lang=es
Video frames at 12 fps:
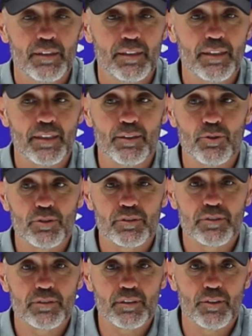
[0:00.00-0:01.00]
y que
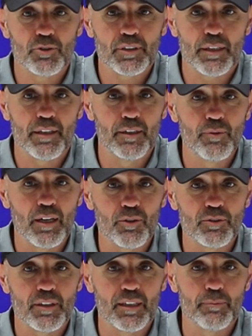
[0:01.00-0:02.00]
nos, nos cacen en una
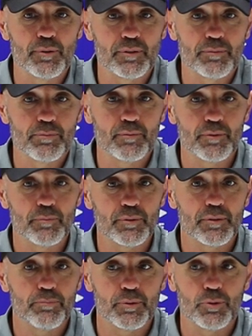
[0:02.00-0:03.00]
contra, pues,
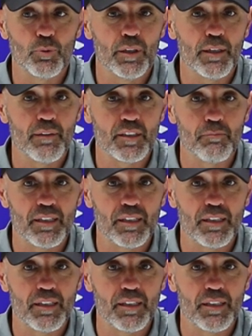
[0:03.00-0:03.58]
pues, pues, duele quizás